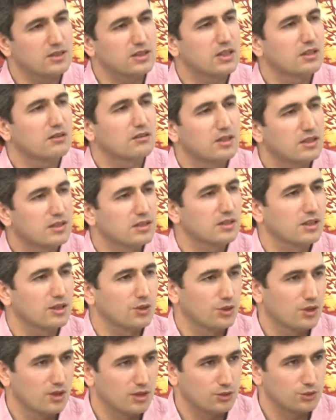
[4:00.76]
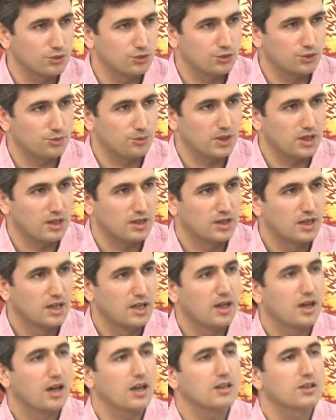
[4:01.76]
seviyesine göre konuşmak
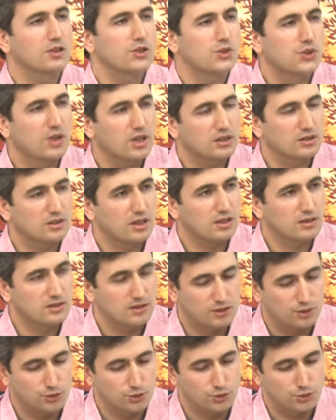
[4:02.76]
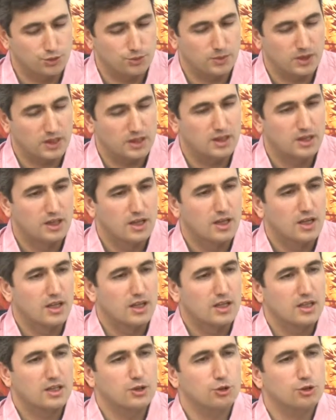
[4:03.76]
anlayacağı tarzda konuşmak.
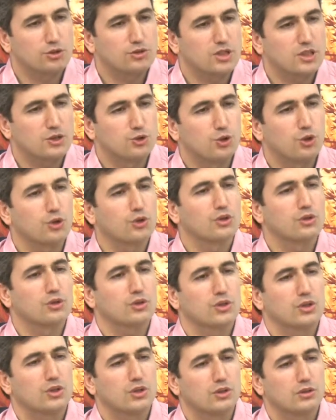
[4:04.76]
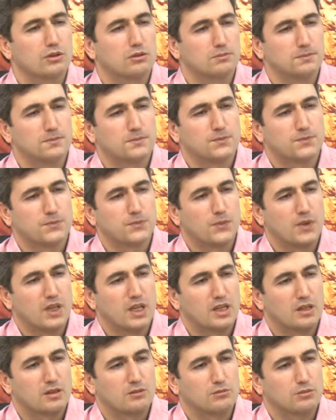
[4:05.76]
E, yoksa çok e,
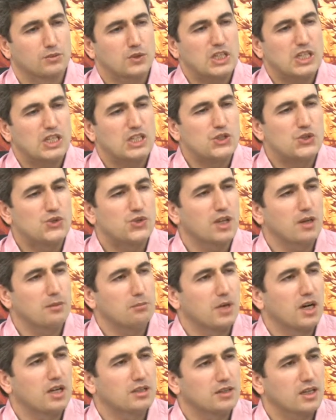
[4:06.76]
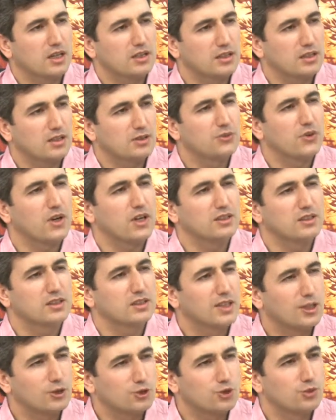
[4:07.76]
ince manalar ifade
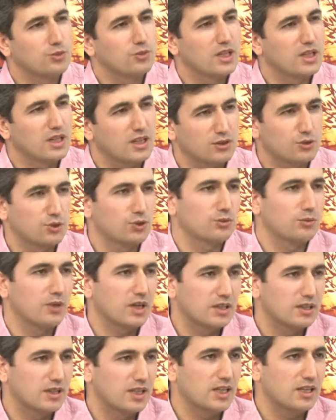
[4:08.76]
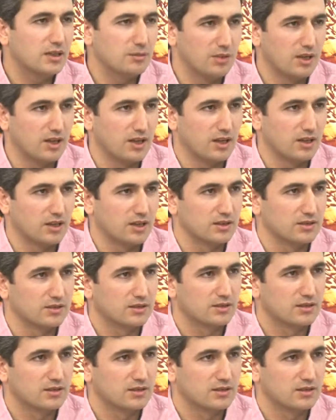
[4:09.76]
eden cümleler kurmak değil belagat.